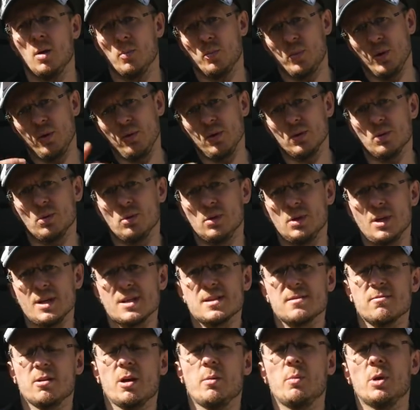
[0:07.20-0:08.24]
Привет,
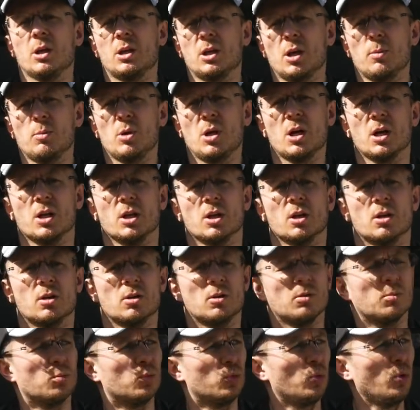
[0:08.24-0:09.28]
друзья, с вами Микромеханик.
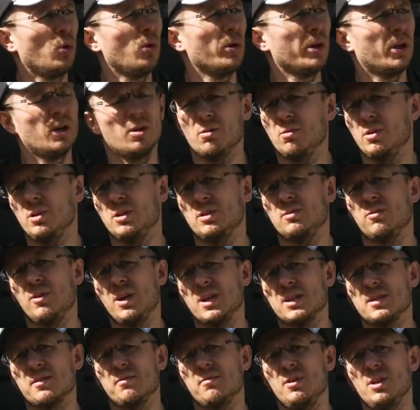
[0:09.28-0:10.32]
Многие из
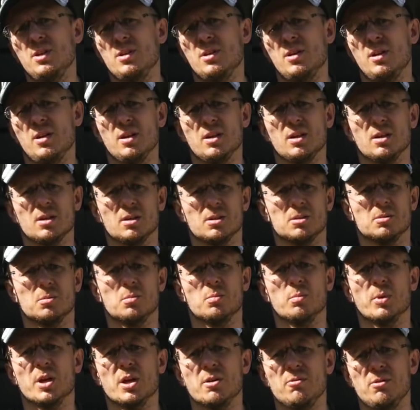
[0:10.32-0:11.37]
вас видели
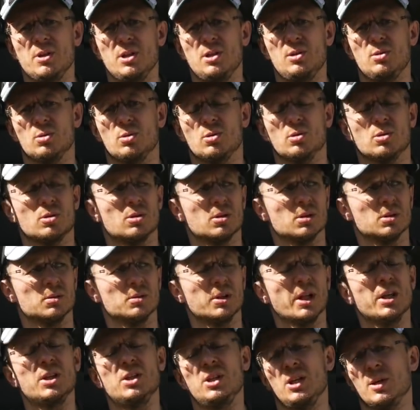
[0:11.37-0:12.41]
мои видео
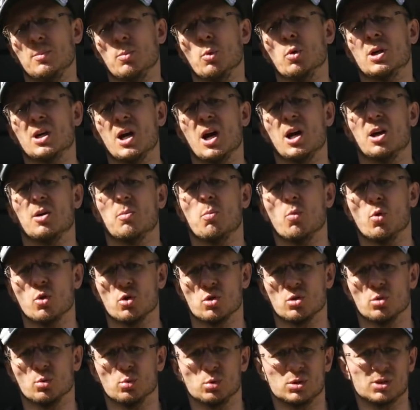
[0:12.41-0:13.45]
на тему, как
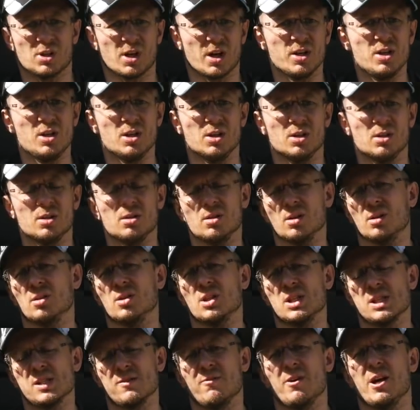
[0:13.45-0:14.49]
можно устранить так
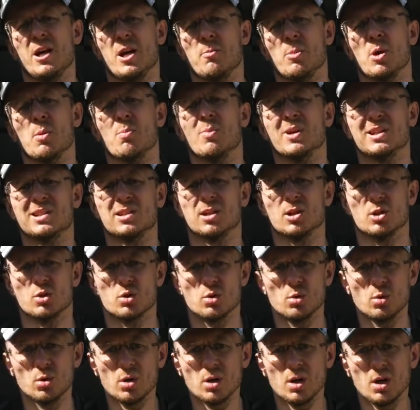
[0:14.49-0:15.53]
называемый
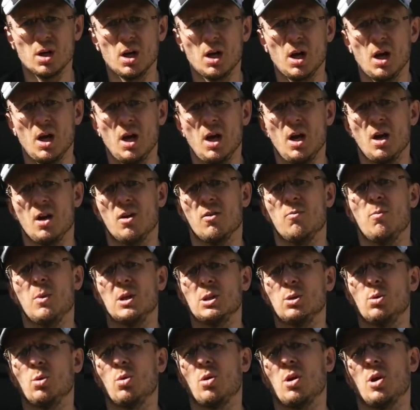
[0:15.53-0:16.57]
масложор в
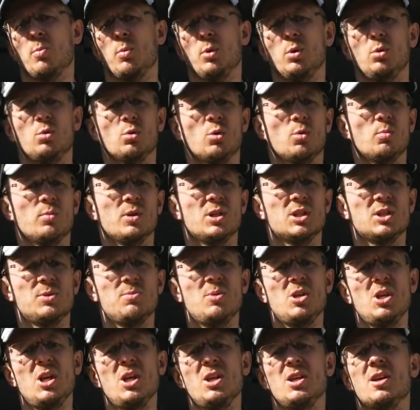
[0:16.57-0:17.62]
моторах путем
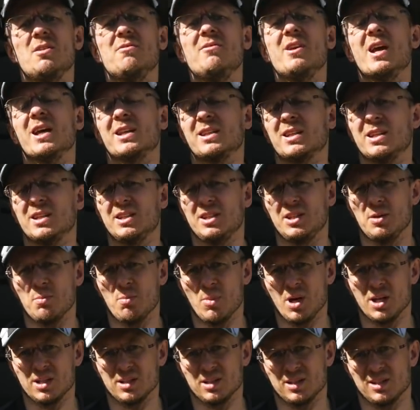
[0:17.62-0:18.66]
изменения вязкости
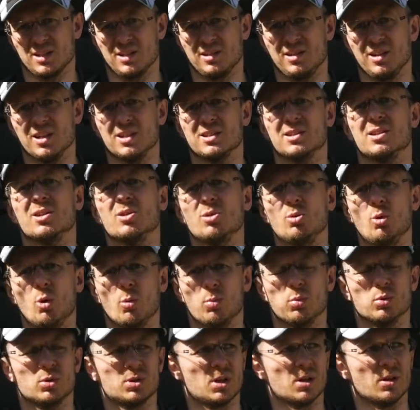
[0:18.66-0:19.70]
масла согласно
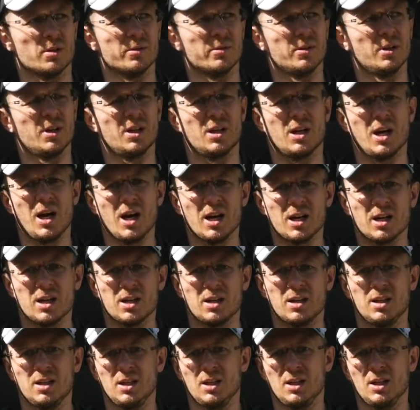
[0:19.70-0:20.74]
допусков,
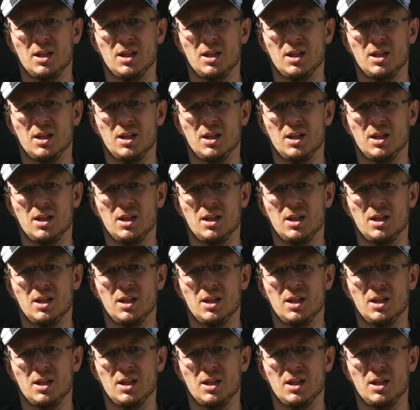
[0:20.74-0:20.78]
как